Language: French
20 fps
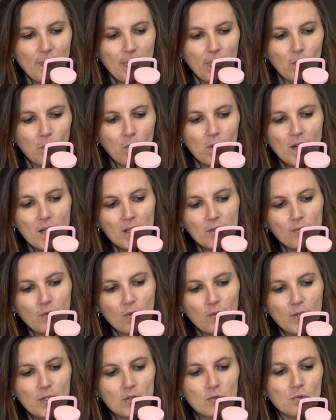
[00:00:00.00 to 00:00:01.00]
Donc là, il faut
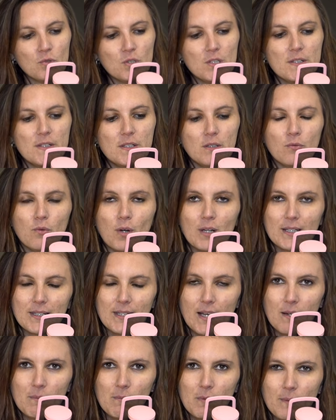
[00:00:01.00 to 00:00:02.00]
en fait utiliser une voix
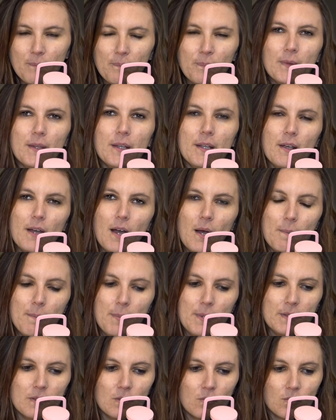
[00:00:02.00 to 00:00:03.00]
calme et
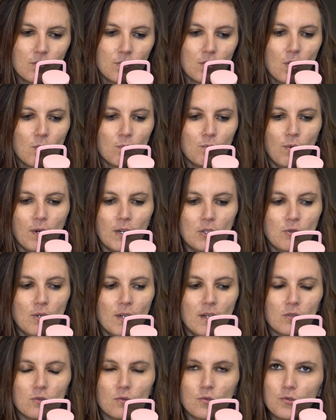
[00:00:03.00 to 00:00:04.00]
apaisante pour
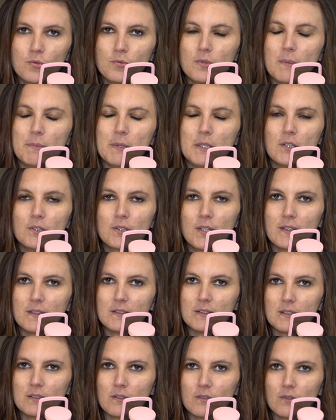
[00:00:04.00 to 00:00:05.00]
réduire la tension et amener l'autre à se
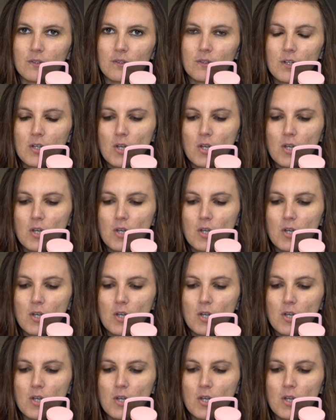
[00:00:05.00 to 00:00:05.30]
détendre.